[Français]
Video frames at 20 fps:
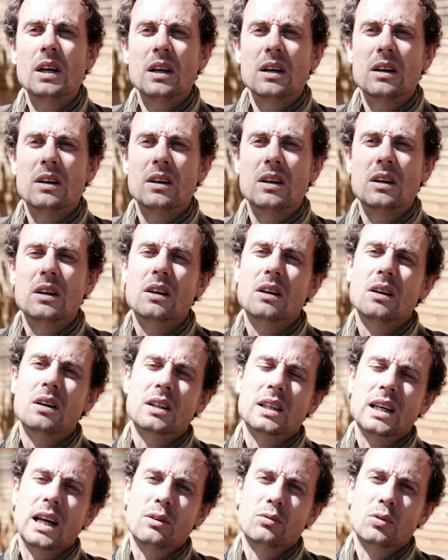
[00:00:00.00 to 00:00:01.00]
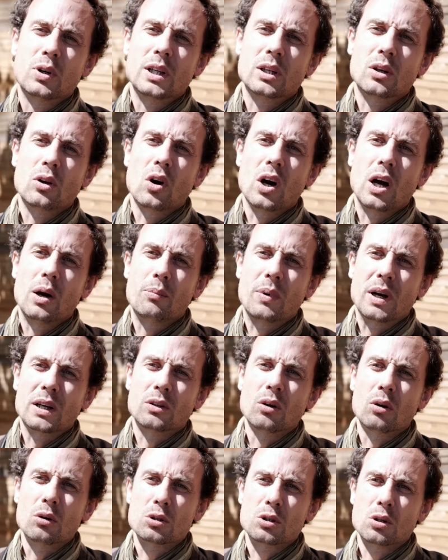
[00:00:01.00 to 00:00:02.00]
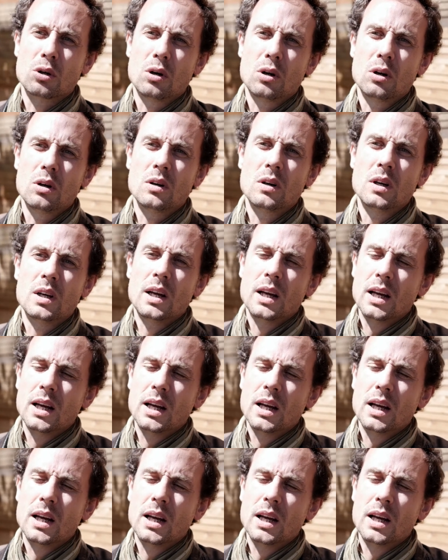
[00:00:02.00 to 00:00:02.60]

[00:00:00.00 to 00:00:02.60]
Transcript: quel euh, quels vont être leur impact dans le sol,